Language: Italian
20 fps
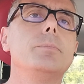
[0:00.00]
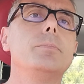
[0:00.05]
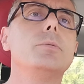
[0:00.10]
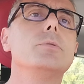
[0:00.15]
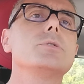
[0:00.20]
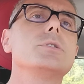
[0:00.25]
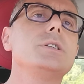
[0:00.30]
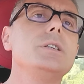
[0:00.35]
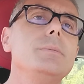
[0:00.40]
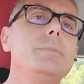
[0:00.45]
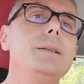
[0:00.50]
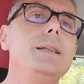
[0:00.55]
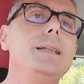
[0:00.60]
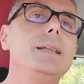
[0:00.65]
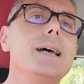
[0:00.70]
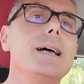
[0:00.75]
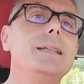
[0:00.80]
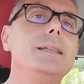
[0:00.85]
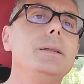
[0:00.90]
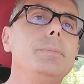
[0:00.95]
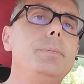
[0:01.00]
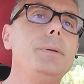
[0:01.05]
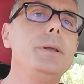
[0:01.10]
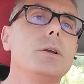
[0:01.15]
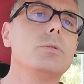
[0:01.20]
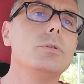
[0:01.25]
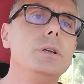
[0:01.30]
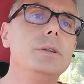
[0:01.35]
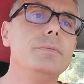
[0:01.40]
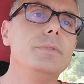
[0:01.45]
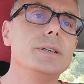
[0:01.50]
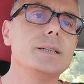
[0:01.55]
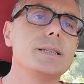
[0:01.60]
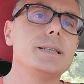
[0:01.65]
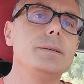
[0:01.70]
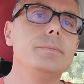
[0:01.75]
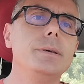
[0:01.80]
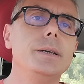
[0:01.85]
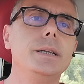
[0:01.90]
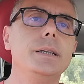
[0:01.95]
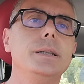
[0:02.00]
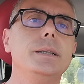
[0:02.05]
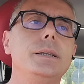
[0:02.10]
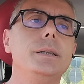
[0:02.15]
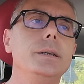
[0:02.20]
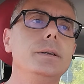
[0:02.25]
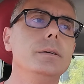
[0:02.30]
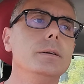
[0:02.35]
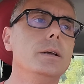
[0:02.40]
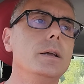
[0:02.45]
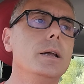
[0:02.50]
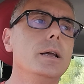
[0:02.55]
possibilità di piccoli investimenti